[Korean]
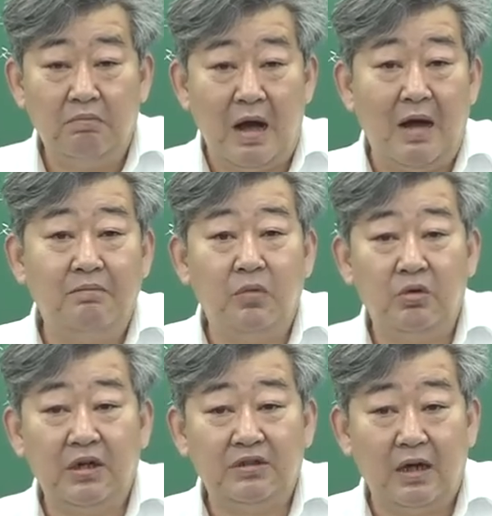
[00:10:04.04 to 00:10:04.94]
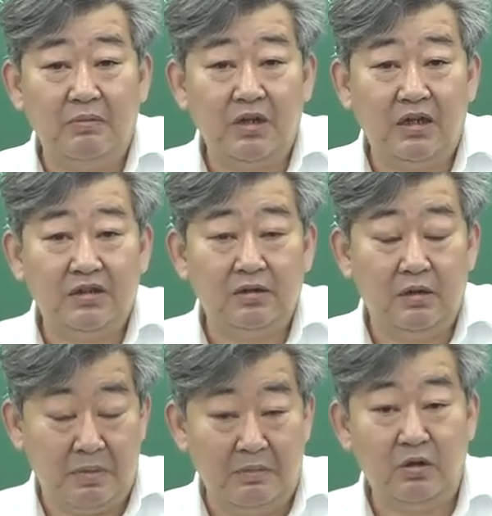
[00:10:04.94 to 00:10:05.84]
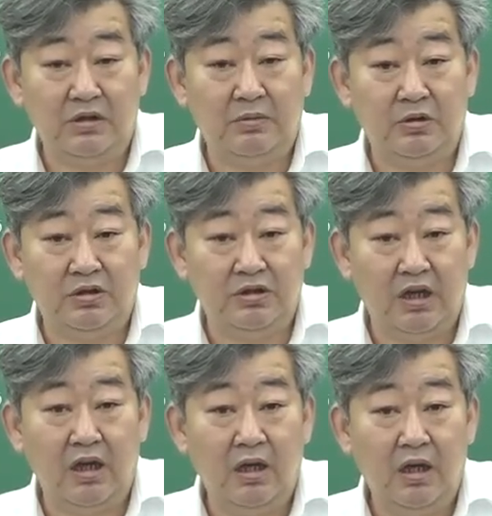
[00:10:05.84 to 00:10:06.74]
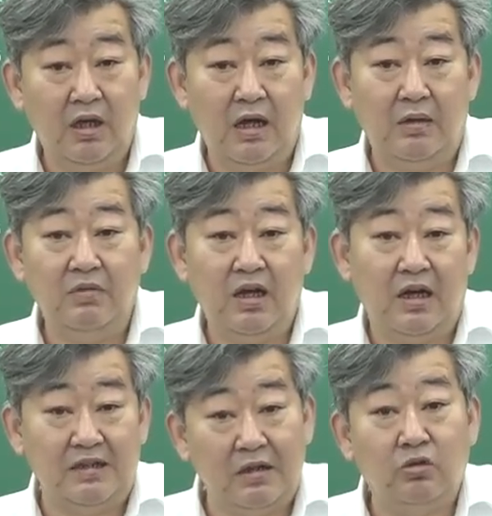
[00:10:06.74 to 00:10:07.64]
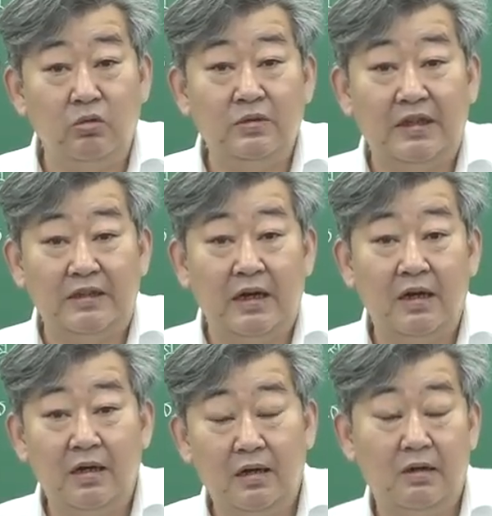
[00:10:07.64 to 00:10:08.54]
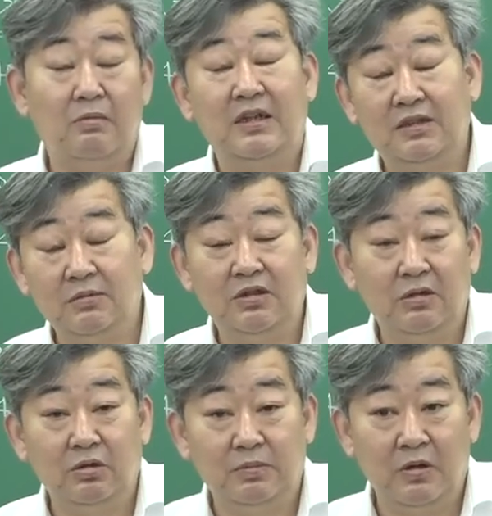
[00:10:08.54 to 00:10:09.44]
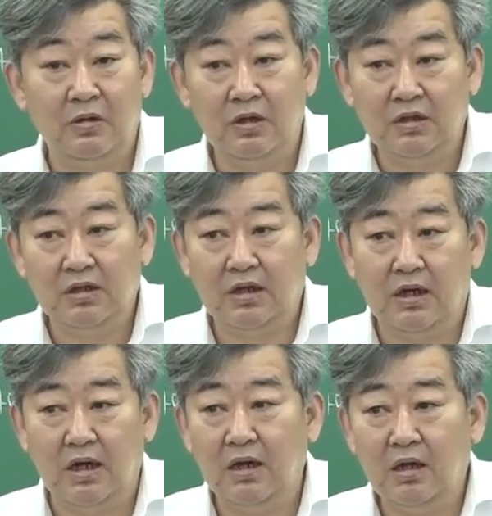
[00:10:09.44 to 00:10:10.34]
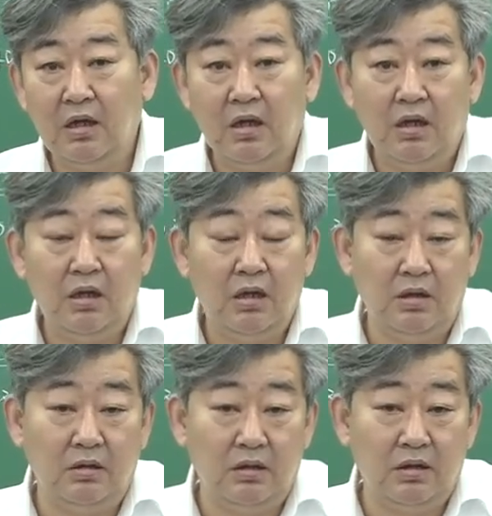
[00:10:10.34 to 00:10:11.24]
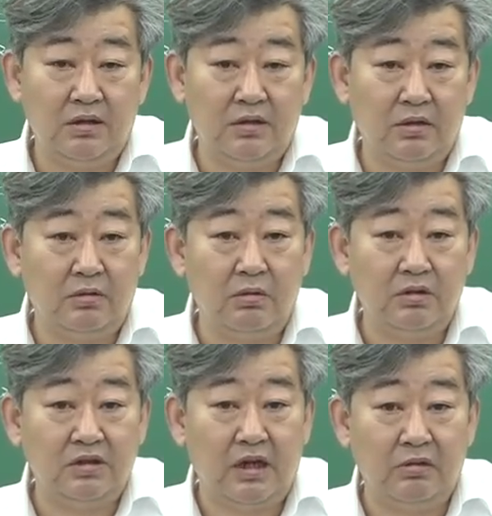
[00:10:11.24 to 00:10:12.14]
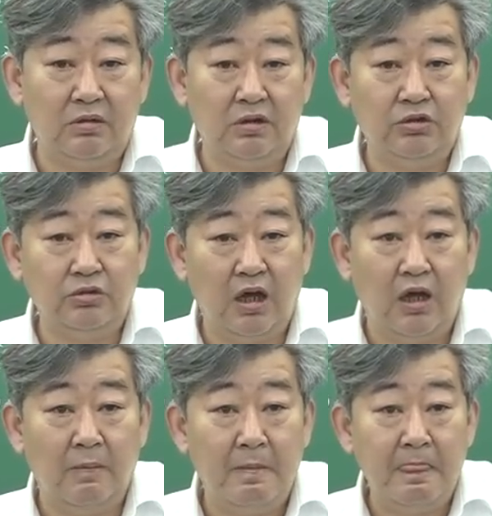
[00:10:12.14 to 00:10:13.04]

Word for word: 반복해서 암기하시 반복해서 보시는 게 암기에 가장 도움이 된다라고 말씀을 드리고 싶어요. 특히나 이 인터넷에 떠도는 자료들 중에